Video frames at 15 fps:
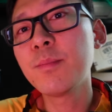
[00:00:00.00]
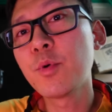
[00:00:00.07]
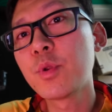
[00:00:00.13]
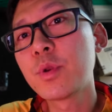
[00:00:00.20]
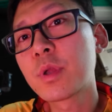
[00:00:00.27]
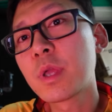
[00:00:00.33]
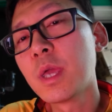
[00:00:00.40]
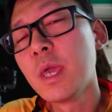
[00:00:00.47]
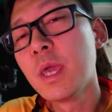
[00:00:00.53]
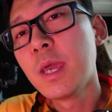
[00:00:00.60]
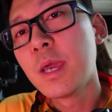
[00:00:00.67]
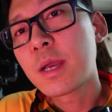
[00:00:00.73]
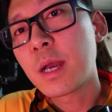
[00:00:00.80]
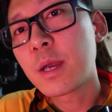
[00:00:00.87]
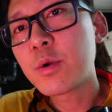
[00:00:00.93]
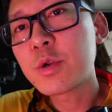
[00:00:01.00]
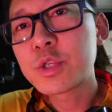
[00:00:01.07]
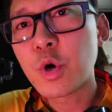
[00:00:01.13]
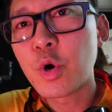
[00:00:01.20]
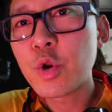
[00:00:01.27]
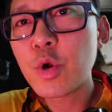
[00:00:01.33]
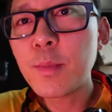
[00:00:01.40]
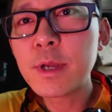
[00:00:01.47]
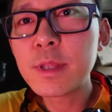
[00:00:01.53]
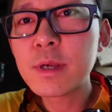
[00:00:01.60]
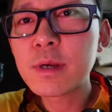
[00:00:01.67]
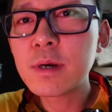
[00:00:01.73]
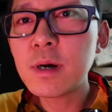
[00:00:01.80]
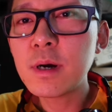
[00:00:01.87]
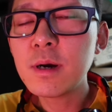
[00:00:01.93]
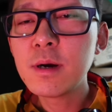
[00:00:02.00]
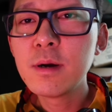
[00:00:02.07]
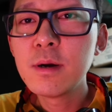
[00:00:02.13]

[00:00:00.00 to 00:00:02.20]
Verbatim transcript: 뭐 이렇게 가격이 저렴하니까